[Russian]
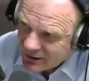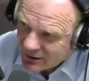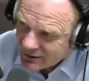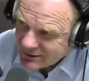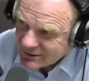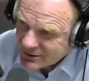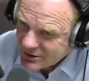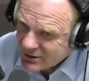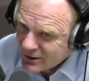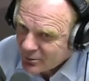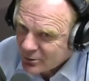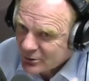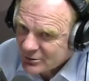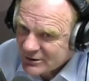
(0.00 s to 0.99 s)
Э, значит,
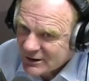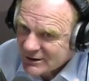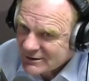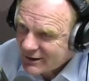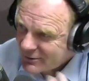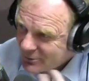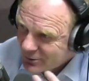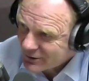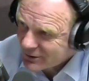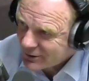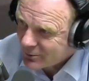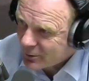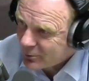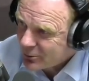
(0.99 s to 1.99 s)
я могу сказать
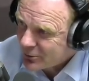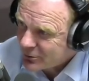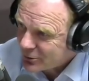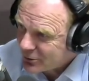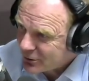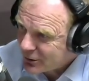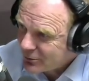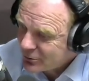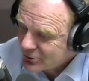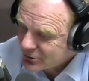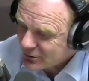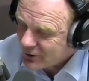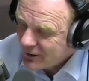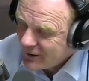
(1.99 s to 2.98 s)
вот э, по поводу того,
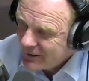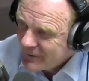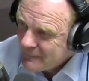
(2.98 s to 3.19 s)
что